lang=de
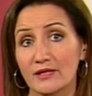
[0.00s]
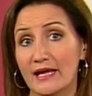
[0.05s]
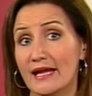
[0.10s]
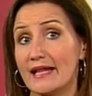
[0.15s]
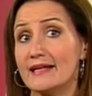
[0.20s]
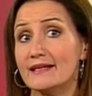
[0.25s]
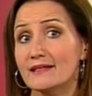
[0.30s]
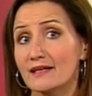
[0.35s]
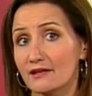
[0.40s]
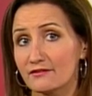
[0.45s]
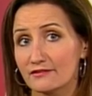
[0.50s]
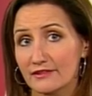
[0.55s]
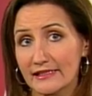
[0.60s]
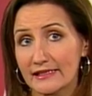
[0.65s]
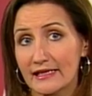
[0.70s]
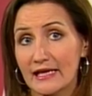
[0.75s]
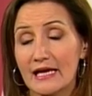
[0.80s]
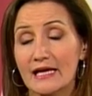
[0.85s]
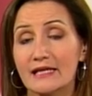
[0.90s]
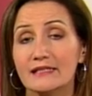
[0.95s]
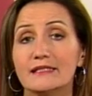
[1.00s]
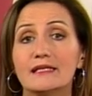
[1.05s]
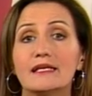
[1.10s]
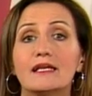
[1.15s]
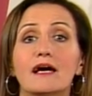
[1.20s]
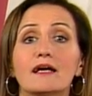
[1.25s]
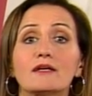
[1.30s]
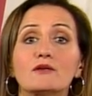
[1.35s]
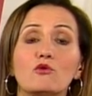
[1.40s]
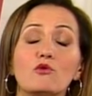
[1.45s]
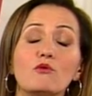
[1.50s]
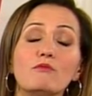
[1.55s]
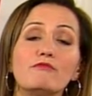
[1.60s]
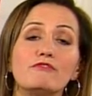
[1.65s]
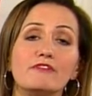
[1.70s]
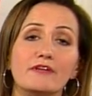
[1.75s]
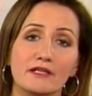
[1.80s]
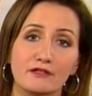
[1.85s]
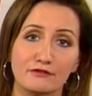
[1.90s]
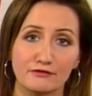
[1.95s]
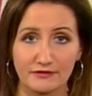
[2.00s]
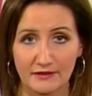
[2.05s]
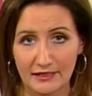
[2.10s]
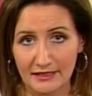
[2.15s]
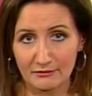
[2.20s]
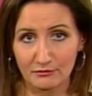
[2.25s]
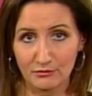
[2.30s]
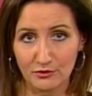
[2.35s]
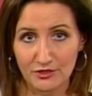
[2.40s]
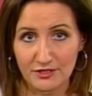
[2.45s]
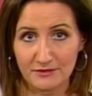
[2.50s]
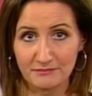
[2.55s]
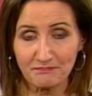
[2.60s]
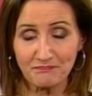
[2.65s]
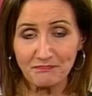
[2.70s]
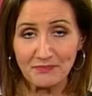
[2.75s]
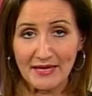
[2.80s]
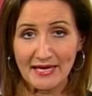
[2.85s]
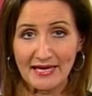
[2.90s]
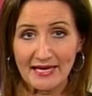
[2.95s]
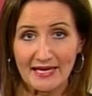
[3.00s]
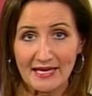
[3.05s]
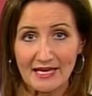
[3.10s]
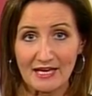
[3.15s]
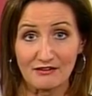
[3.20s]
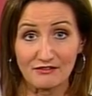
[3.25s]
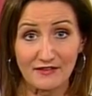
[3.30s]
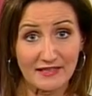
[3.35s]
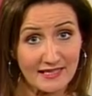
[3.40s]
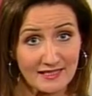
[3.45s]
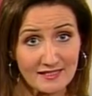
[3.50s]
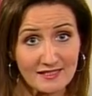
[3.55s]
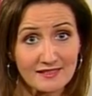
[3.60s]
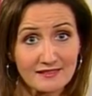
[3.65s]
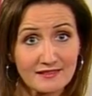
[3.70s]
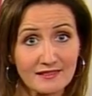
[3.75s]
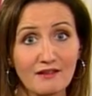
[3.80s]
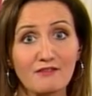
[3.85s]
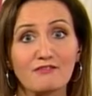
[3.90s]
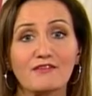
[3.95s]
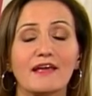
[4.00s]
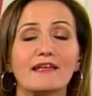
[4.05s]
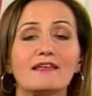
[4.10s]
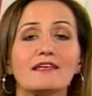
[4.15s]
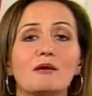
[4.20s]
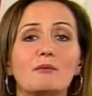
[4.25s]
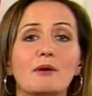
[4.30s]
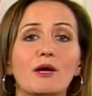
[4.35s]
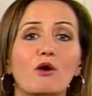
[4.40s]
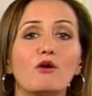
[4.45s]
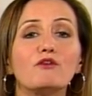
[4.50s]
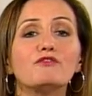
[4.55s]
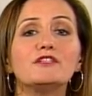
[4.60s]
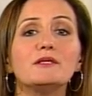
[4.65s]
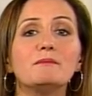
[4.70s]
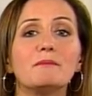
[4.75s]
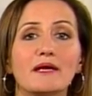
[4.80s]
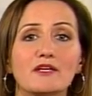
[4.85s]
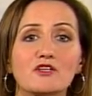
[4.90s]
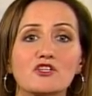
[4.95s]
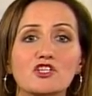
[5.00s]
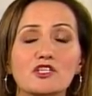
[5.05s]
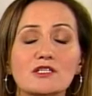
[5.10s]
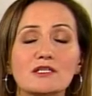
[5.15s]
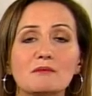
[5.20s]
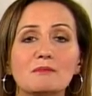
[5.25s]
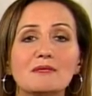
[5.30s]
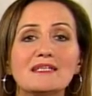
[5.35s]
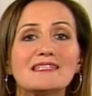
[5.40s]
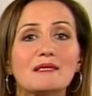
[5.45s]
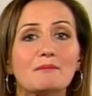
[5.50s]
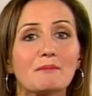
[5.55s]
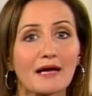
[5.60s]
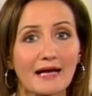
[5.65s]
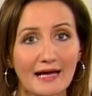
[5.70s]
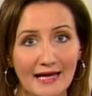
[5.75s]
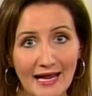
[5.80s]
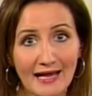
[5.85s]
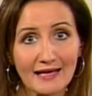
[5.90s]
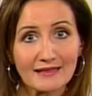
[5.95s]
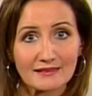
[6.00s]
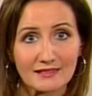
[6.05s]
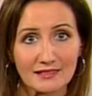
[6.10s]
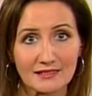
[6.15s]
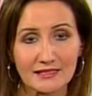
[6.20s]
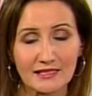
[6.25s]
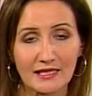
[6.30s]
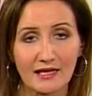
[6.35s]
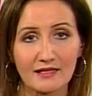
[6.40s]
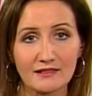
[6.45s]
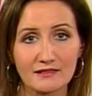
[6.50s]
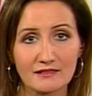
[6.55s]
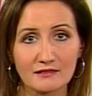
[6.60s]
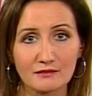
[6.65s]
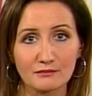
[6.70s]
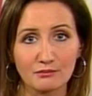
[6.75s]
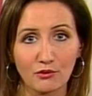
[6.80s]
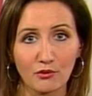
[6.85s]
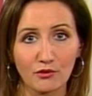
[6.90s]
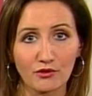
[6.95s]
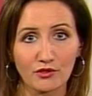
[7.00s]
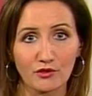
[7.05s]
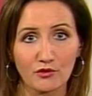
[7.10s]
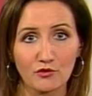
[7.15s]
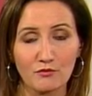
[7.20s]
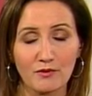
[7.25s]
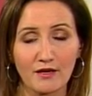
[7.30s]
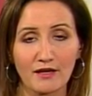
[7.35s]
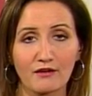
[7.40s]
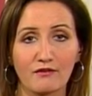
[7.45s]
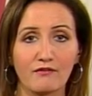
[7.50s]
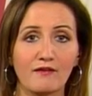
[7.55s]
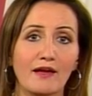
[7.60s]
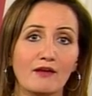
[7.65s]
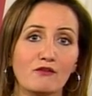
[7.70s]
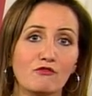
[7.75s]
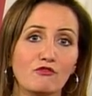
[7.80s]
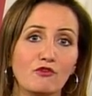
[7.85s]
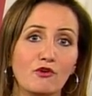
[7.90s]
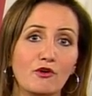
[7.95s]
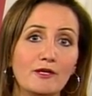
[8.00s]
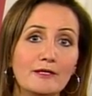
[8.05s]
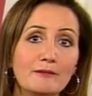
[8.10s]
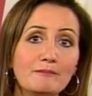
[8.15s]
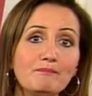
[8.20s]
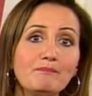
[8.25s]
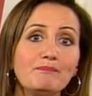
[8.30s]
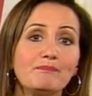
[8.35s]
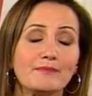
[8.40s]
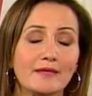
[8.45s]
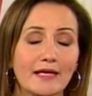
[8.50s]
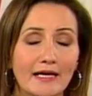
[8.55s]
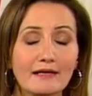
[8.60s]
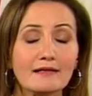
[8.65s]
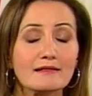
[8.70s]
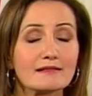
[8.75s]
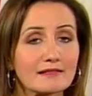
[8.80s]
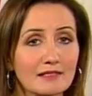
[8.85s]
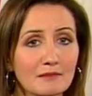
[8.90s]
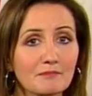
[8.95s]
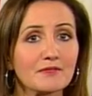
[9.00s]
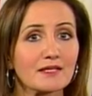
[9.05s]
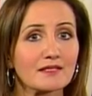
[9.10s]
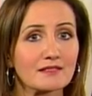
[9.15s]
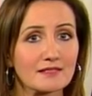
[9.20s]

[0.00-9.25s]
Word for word: oder Lkw, die lange Umwege fahren müssen. Vergessen werden dabei oft die Menschen, die mit dem Rad die alte Brücke überqueren wollen. Ja, es gibt